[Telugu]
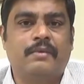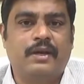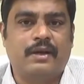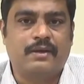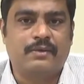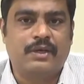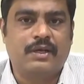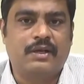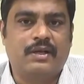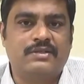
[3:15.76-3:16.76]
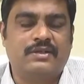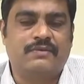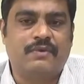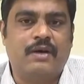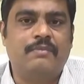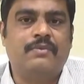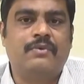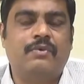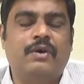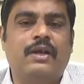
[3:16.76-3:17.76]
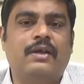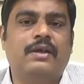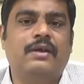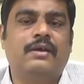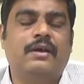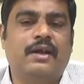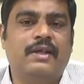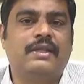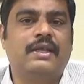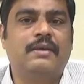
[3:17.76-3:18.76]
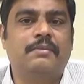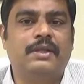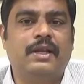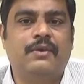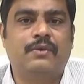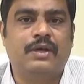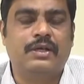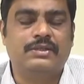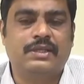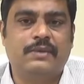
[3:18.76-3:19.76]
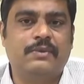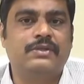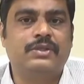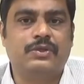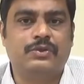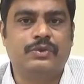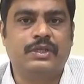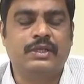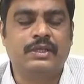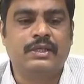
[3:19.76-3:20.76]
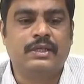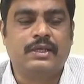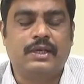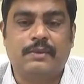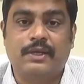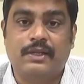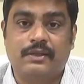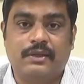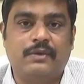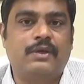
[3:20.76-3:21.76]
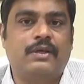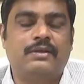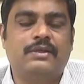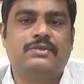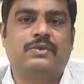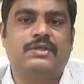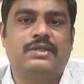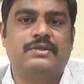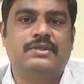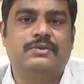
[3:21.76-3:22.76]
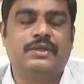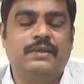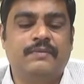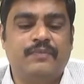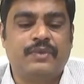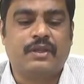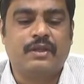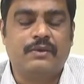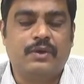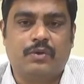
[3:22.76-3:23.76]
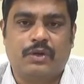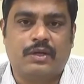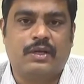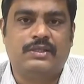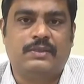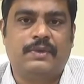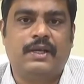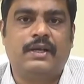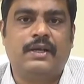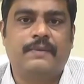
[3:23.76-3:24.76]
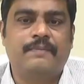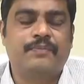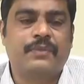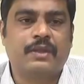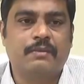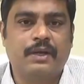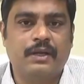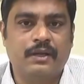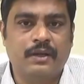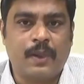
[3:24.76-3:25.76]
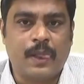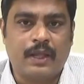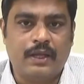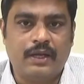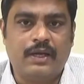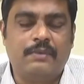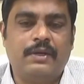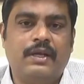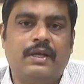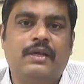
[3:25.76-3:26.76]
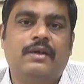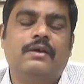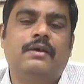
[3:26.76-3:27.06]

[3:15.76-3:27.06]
మరి అక్కడ ఉన్న అగ్రికల్చర్ ఫామ్ వాళ్ళకి రైతులకి ఇబ్బంది లేకుండా చేయడం అనేది జరుగుతుంది కాబట్టి ఇది అందరూ కూడా అర్థం చేసుకోవాల్సిన అవసరం ఉంది ఈవెన్ ఒక రకంగా చెప్పాలంటే మరి ఇంకా మనకి